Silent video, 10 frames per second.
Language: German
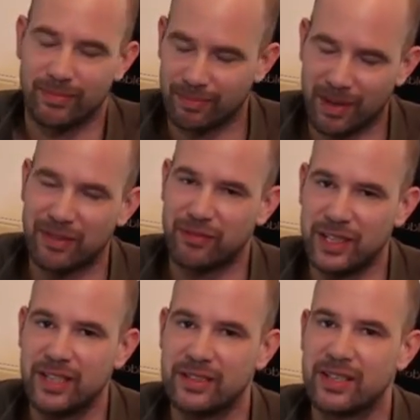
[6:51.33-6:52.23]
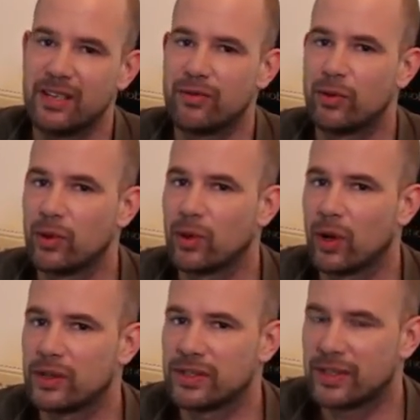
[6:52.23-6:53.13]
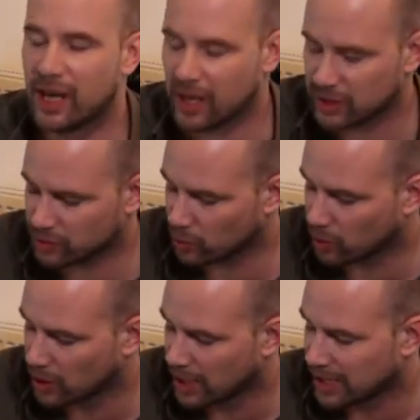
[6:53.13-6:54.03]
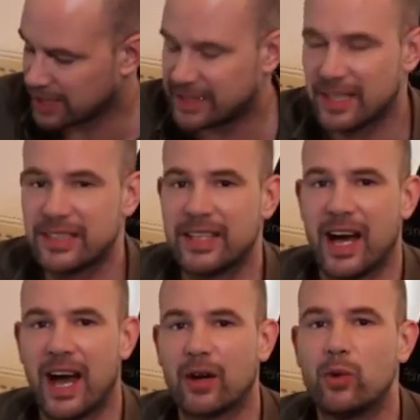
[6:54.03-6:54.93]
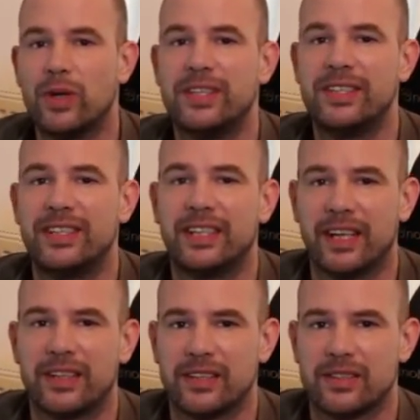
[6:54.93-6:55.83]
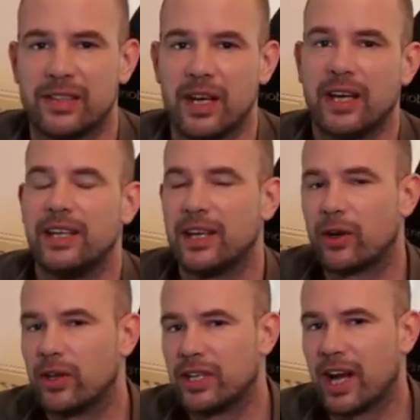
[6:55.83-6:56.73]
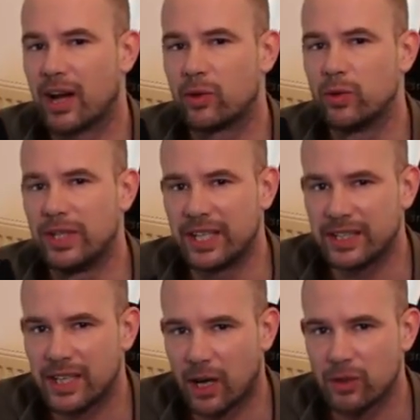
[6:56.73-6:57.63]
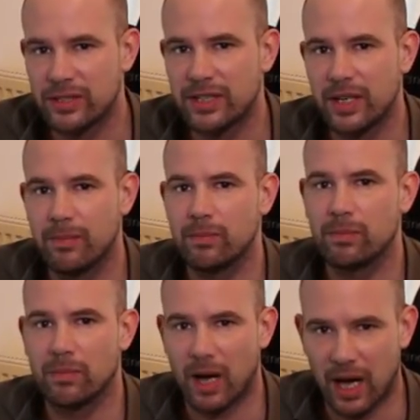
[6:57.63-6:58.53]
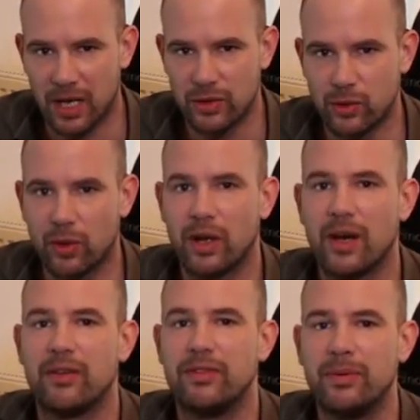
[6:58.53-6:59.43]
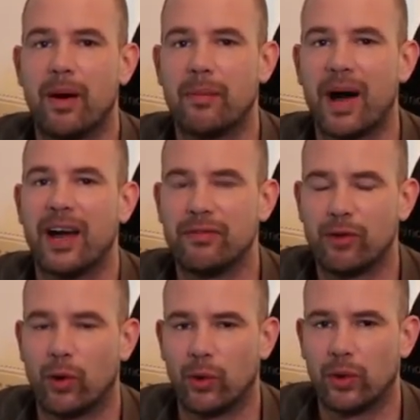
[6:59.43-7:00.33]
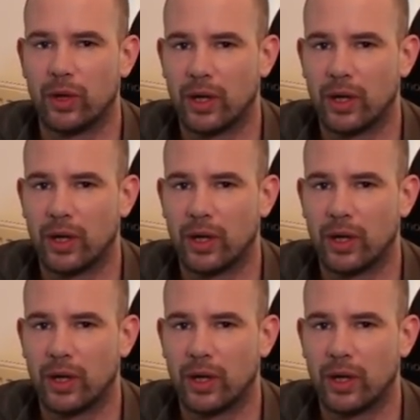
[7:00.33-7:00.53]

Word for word: bei vielen Telefonen heutzutage so, ist, dass der Akku integriert ist. Ihr könnt den Akku nicht rausnehmen, also wie beim iPhone.